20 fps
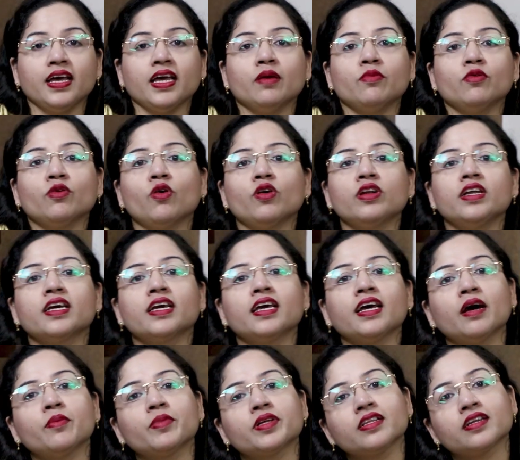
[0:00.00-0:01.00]
এবং অনেকে
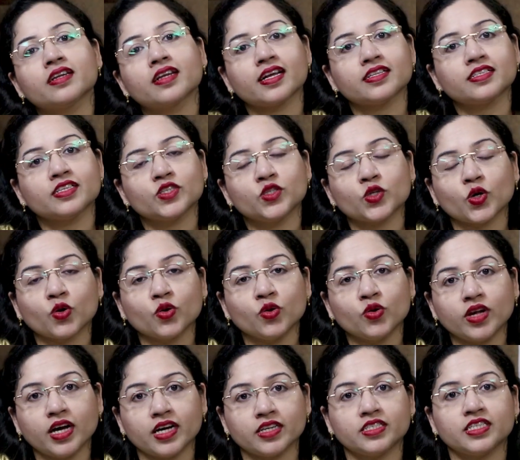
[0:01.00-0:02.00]
আমাদের কাছে
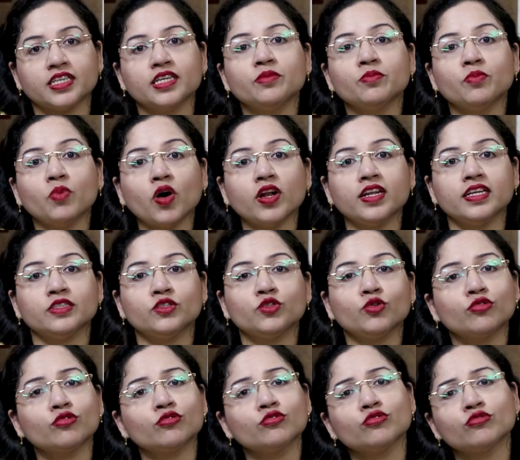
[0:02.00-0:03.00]
যখন আসেন বলেন
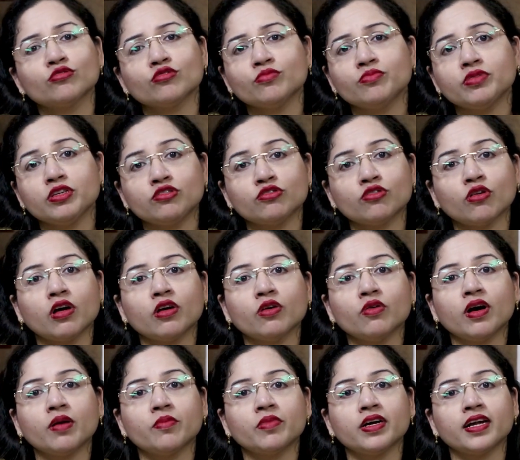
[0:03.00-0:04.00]
ছোট ছোট
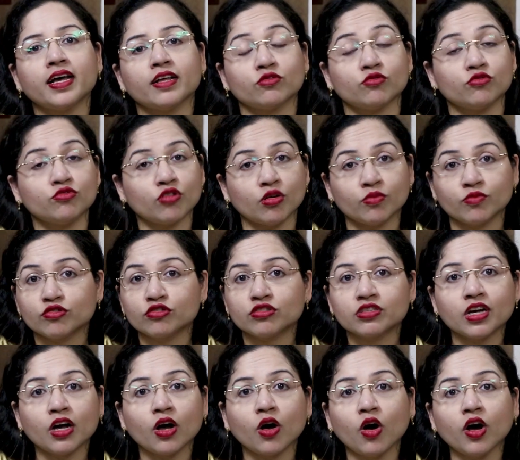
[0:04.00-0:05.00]
বিষয়েও আমার এত
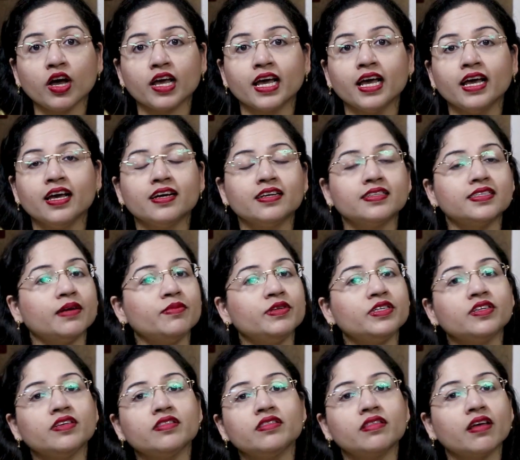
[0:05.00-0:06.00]
সমস্যা হয় যে আমি
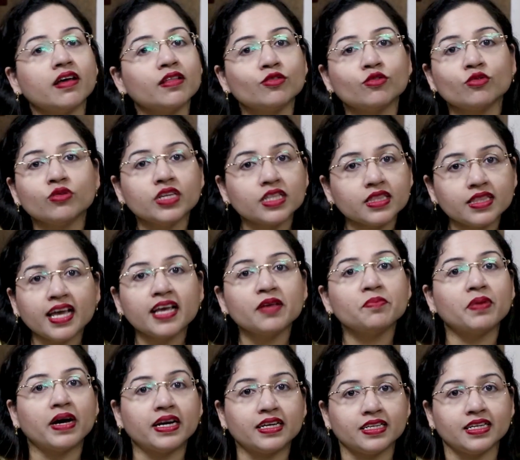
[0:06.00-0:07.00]
সিদ্ধান্ত নিতেই
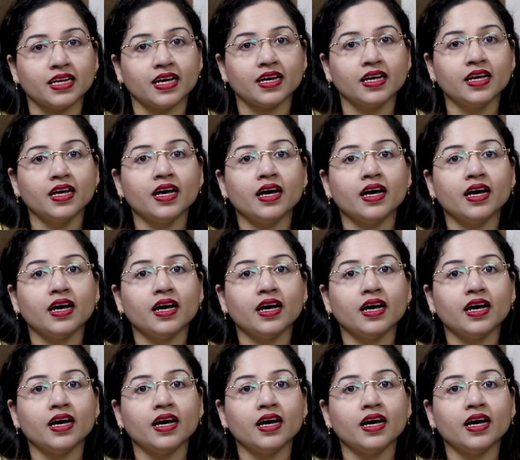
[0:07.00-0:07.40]
পারি না